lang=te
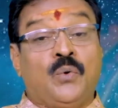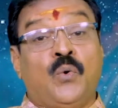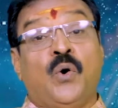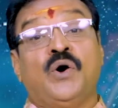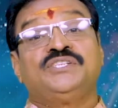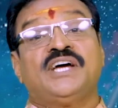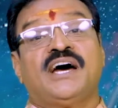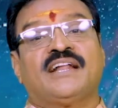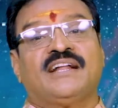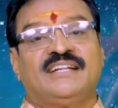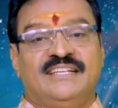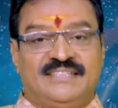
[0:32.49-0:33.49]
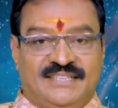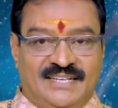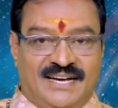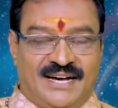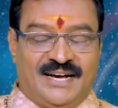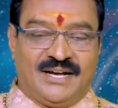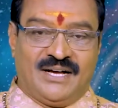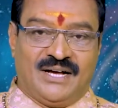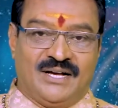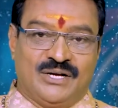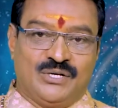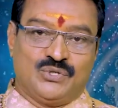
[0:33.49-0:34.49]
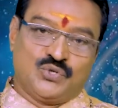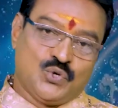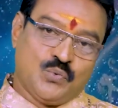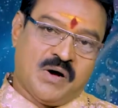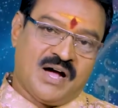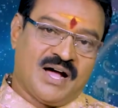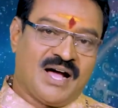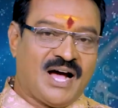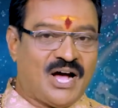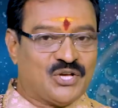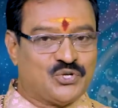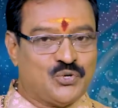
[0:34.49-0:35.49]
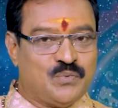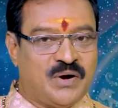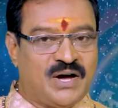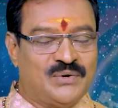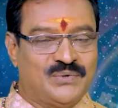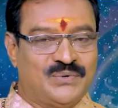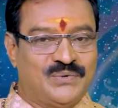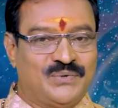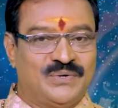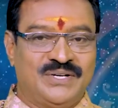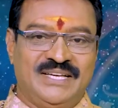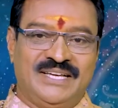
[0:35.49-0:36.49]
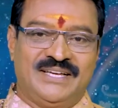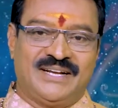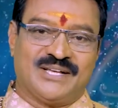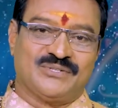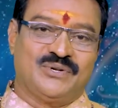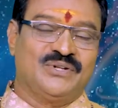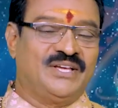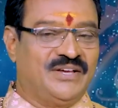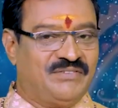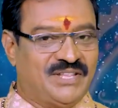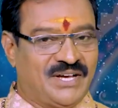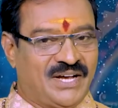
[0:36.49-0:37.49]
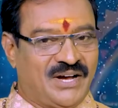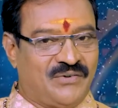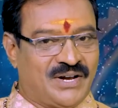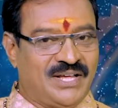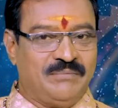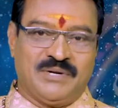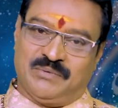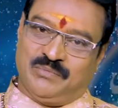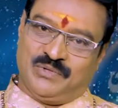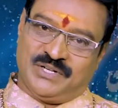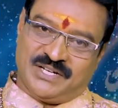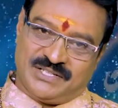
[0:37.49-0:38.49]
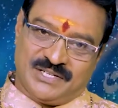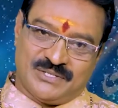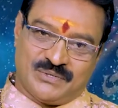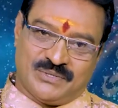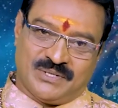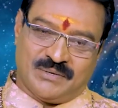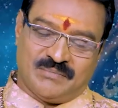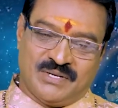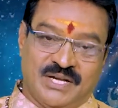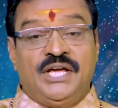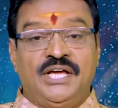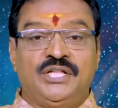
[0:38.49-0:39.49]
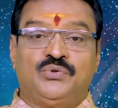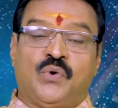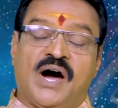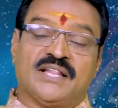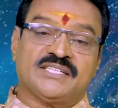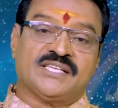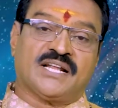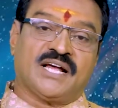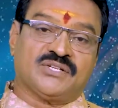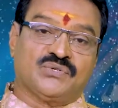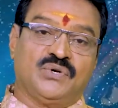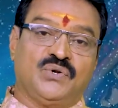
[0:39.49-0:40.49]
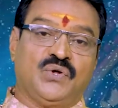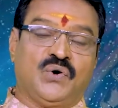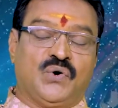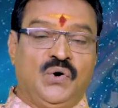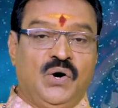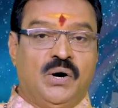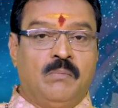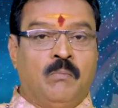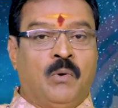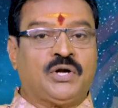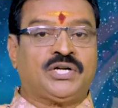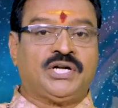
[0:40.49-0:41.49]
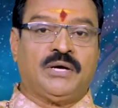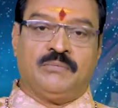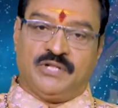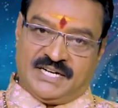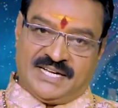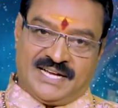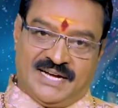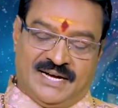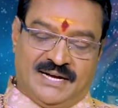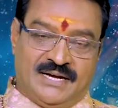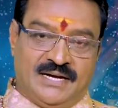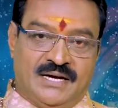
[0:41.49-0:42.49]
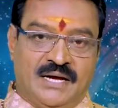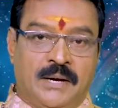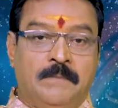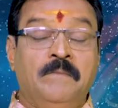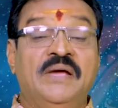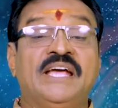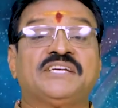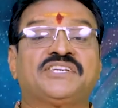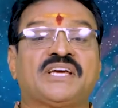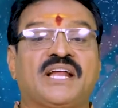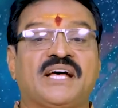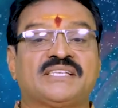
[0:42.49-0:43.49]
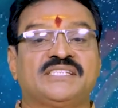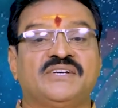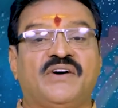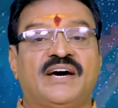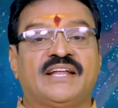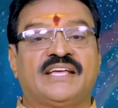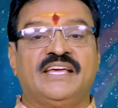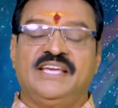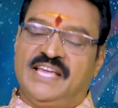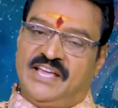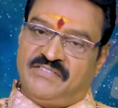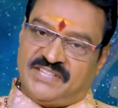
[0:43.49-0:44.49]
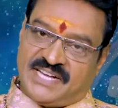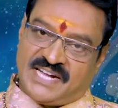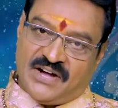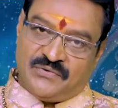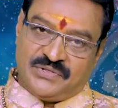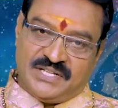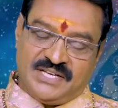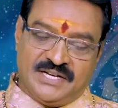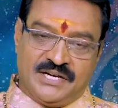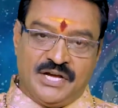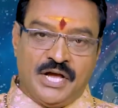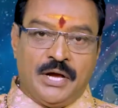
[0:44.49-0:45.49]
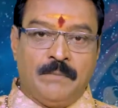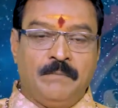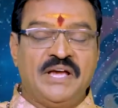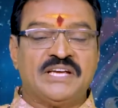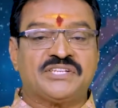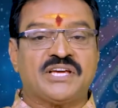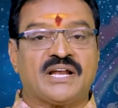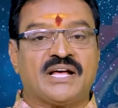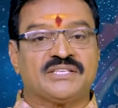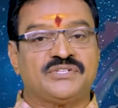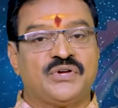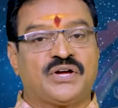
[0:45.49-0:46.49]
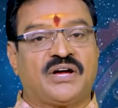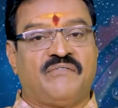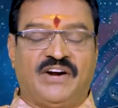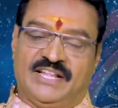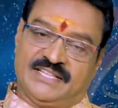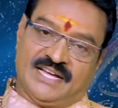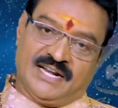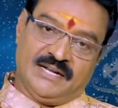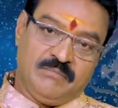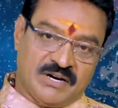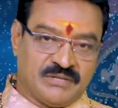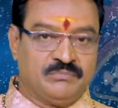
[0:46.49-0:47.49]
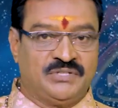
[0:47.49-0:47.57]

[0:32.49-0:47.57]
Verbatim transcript: గోచార రీత్యా శుభ అశుభాలు ఈ రాశులు ఏ విధంగా ఉన్నాయి మనం ముందుగా తెలుసుకుందాం ఈ ద్వాదశ రాశుల్లో మొట్టమొదటిగా మేషరాశి వారికి ఏ విధంగా ఉంది మేషరాశి యొక్క ఫలితాలని మనం